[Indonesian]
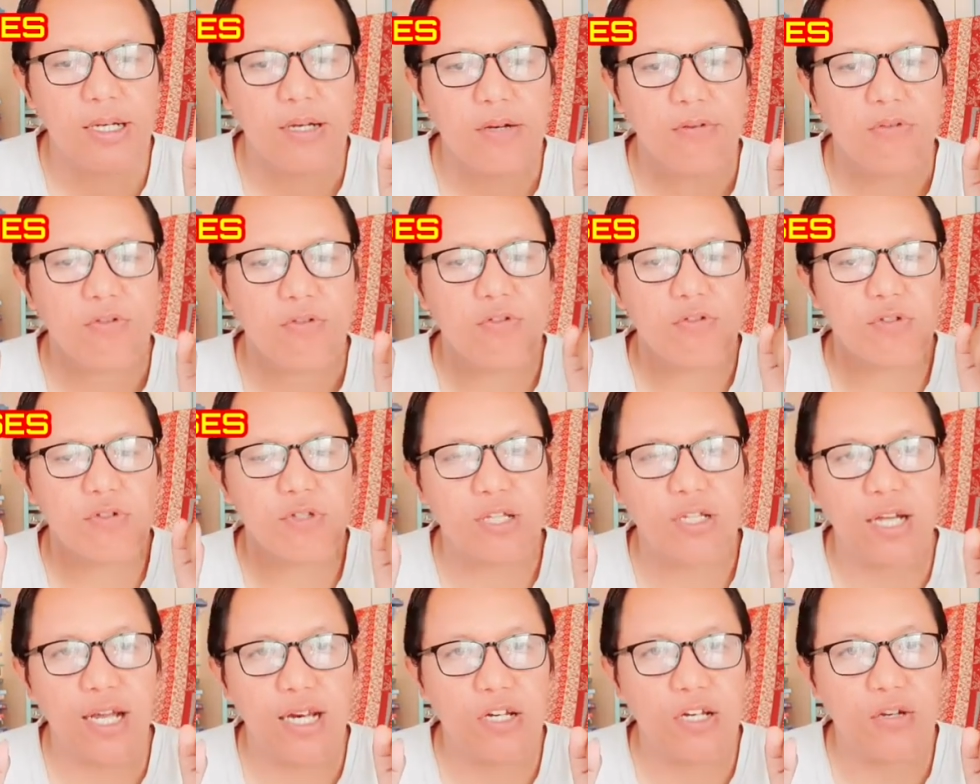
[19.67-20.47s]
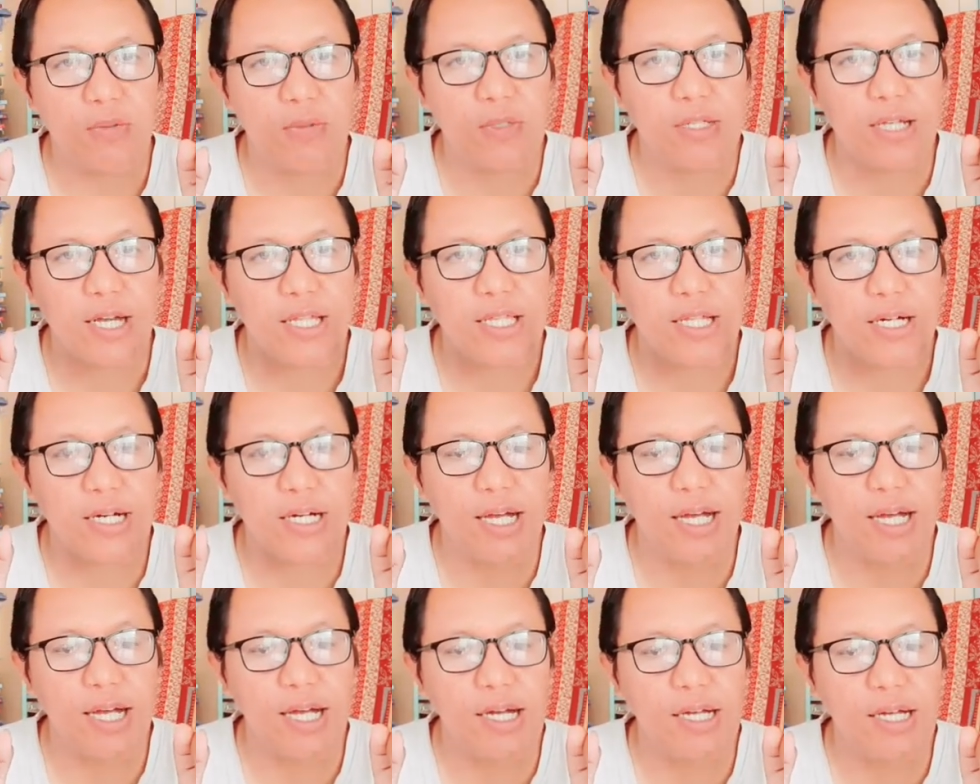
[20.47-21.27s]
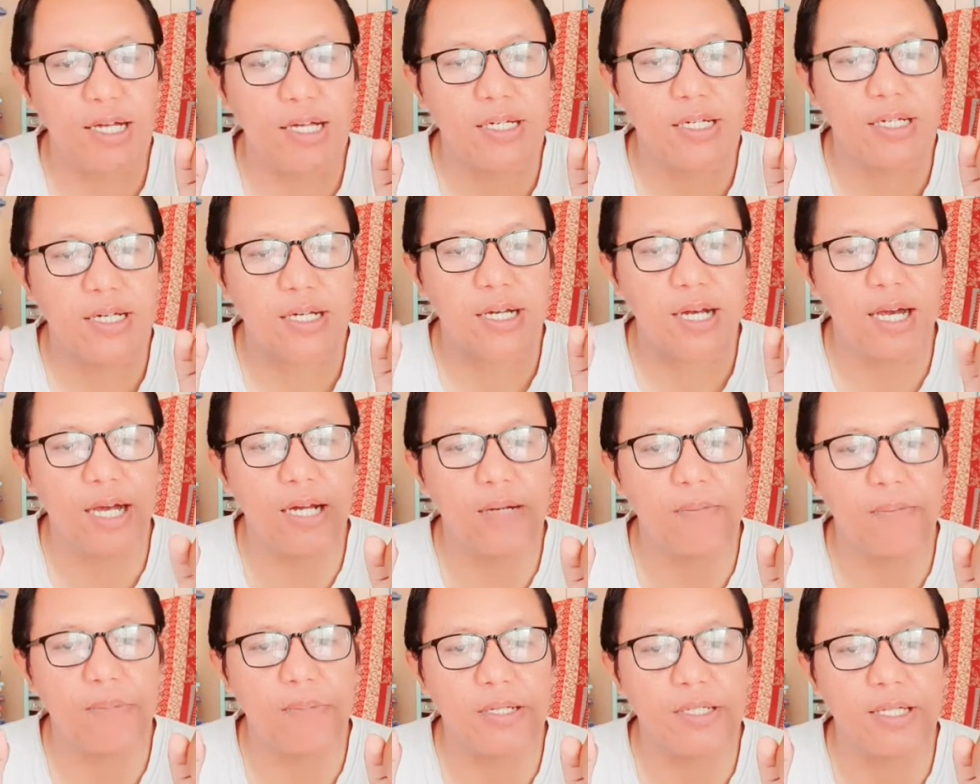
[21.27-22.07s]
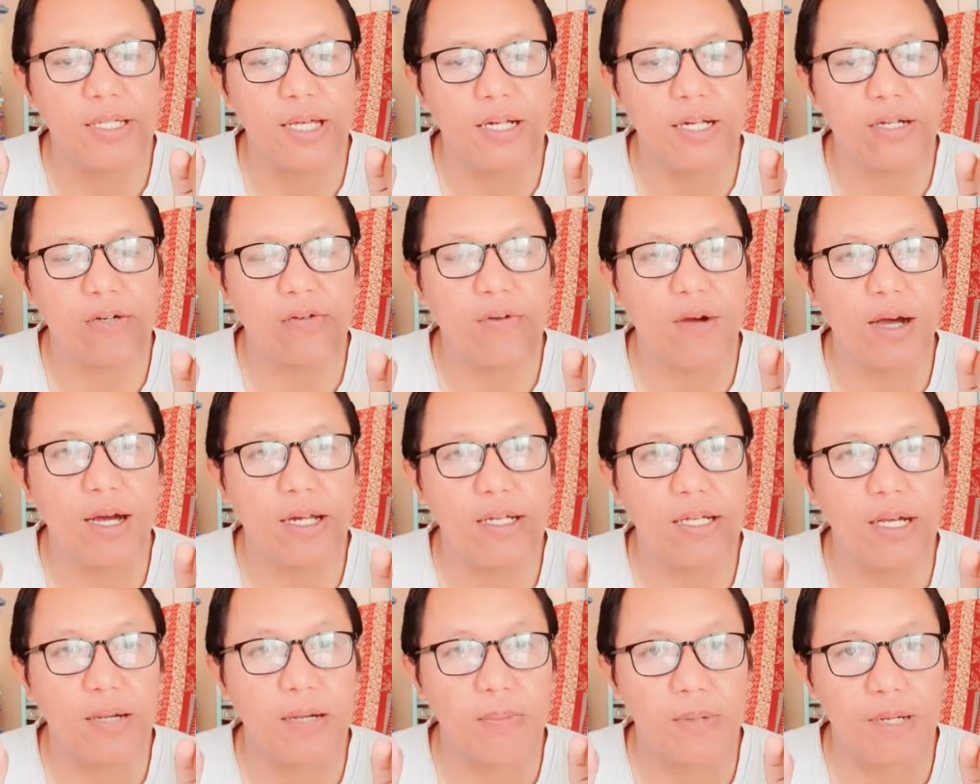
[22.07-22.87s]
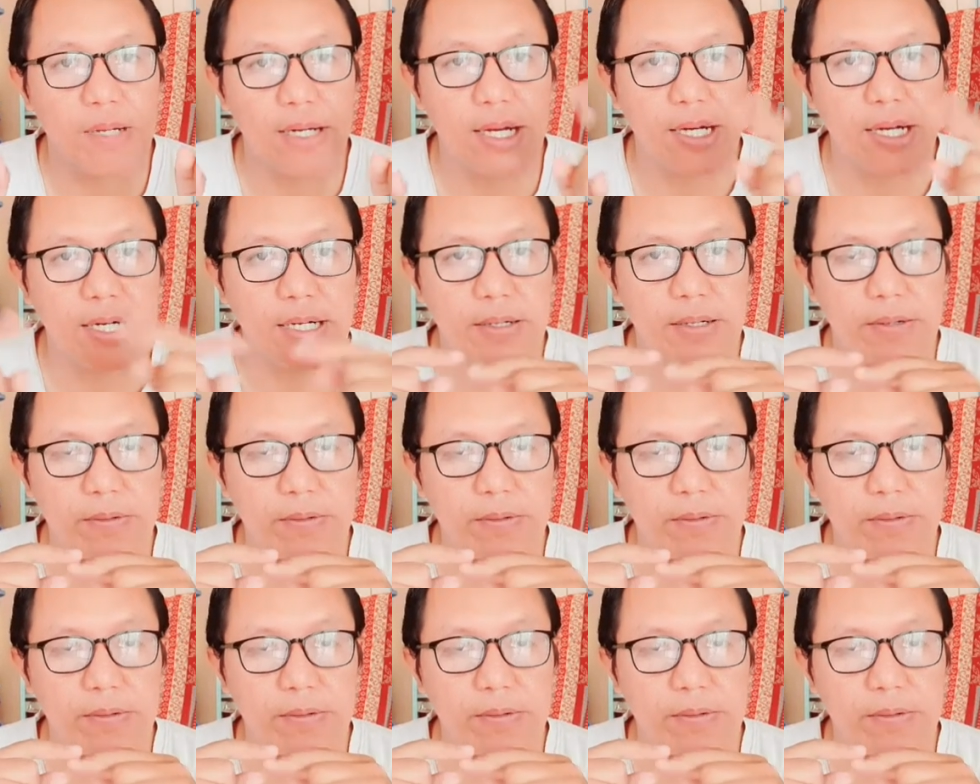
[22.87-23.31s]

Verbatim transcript: Wujudkan hidup sejahtera dengan perencanaan keuangan yang benar